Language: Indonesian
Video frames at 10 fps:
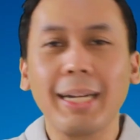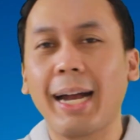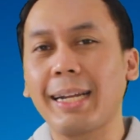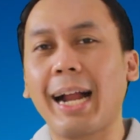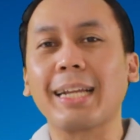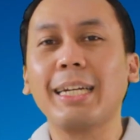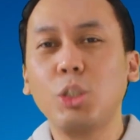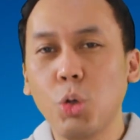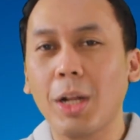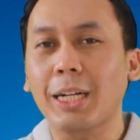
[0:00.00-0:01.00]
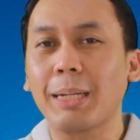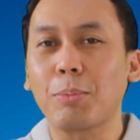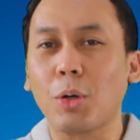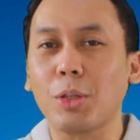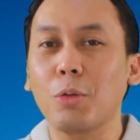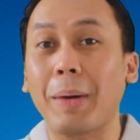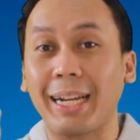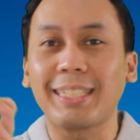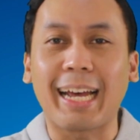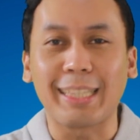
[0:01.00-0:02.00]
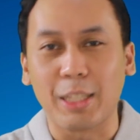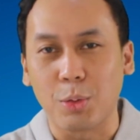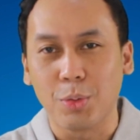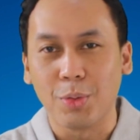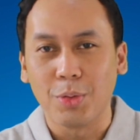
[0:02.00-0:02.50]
dengan harga jual kripto itu pada saat itu.